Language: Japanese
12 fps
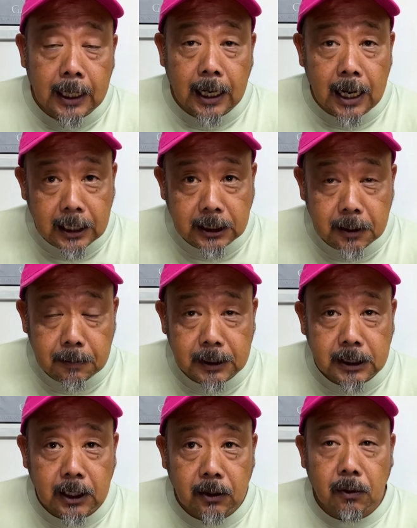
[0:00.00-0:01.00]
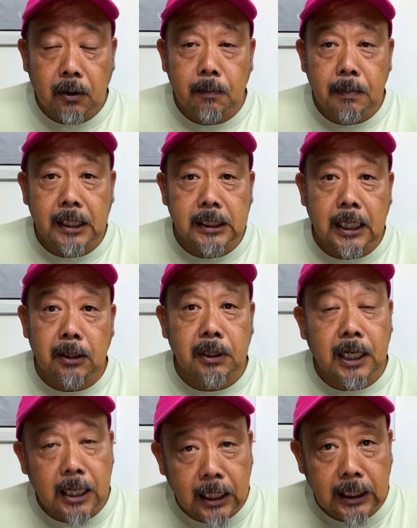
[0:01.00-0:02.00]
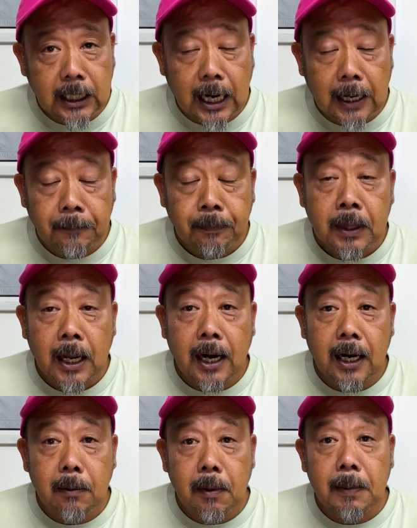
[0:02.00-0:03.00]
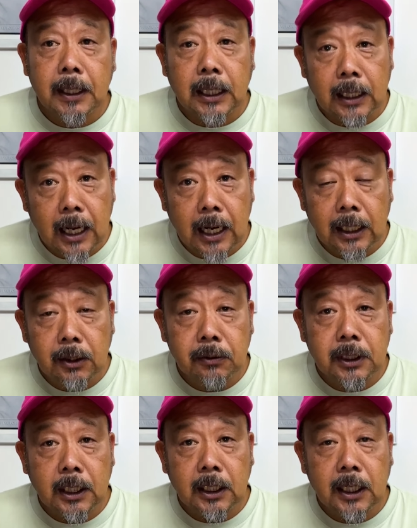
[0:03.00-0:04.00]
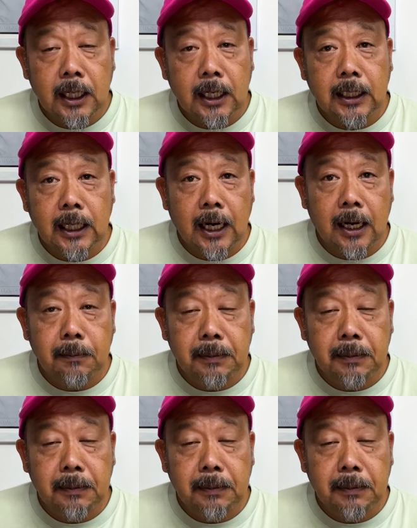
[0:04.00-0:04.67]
返してますけど、まあサロンで何かあればまたね、言っていただいたら、